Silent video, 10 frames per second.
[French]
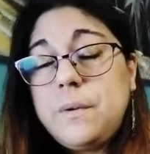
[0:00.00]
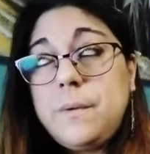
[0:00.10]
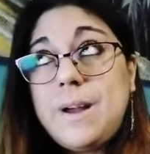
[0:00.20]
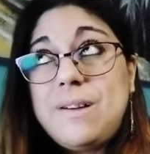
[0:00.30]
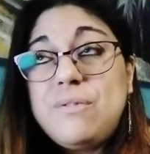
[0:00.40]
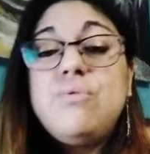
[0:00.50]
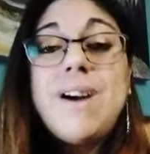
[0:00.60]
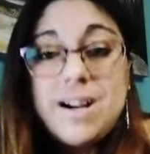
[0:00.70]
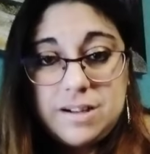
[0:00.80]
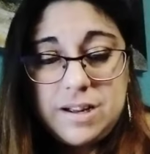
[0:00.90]
euh,
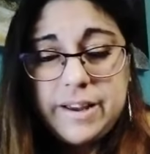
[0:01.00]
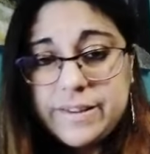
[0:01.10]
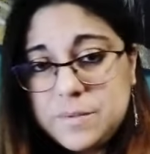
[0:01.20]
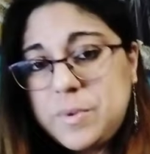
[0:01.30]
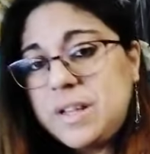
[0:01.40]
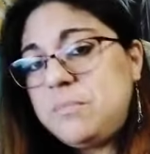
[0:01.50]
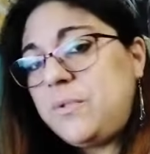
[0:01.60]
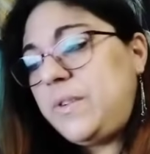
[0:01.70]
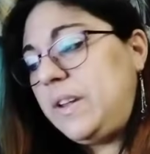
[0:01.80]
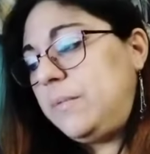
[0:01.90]
avoir à
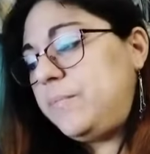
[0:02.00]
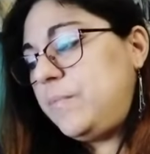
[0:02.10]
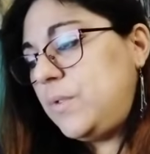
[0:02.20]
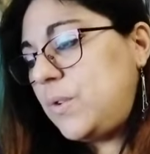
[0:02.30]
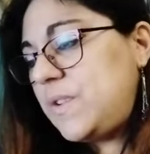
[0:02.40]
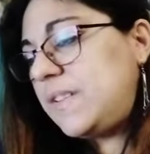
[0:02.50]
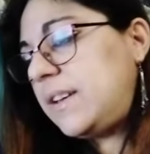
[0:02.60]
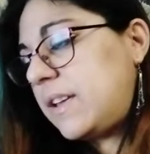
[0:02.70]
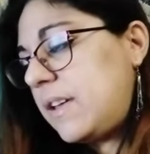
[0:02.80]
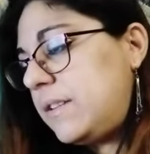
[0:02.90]
expérimenter dans
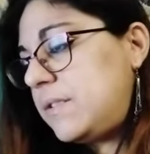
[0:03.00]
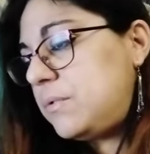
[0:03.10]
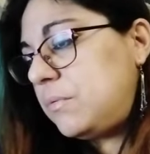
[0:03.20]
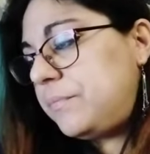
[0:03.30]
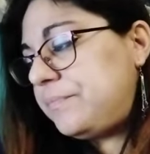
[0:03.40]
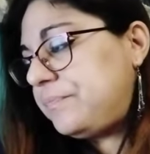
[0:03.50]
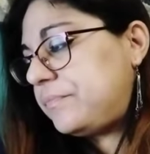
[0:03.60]
cette incarnation.